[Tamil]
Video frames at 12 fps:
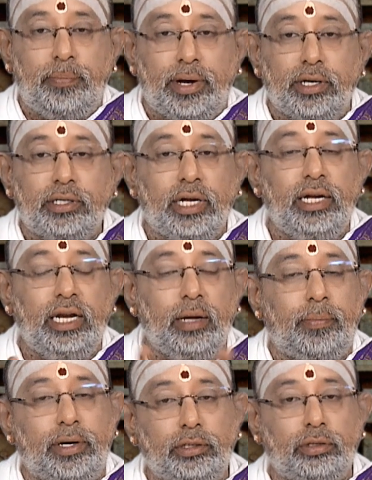படுக்கையிலே
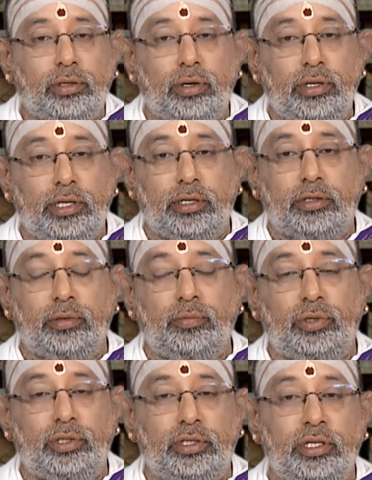படு படுத்து கொண்டிருக்கும்
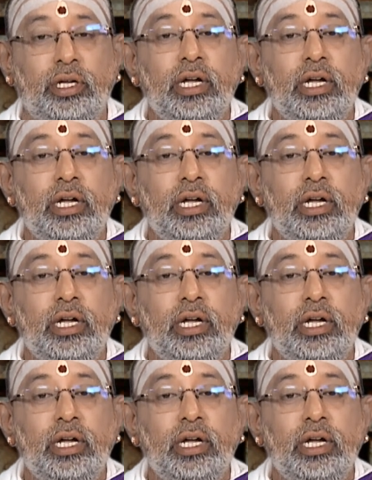பொழுது